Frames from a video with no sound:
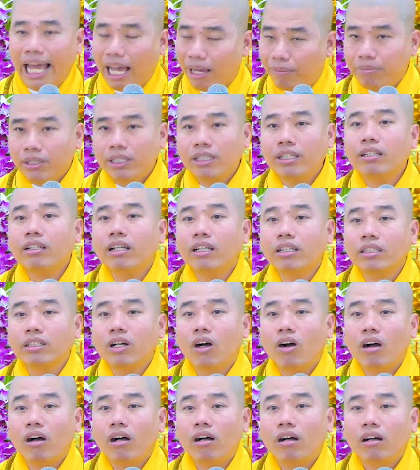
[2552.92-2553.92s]
Làm là nhất định
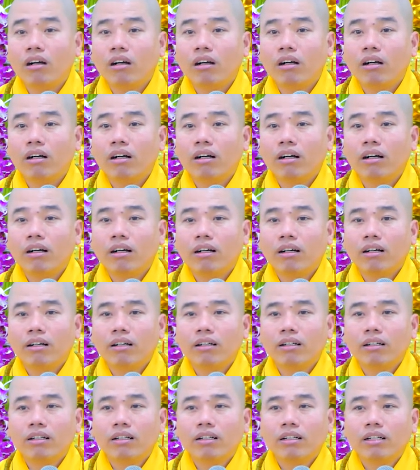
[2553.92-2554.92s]
có.
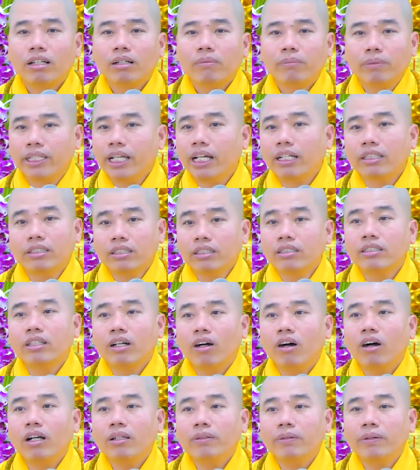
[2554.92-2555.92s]
Bây giờ chưa
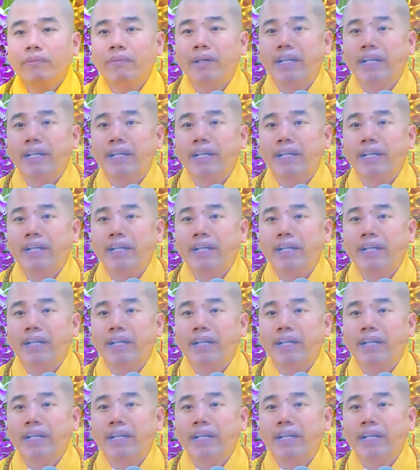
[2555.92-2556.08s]
có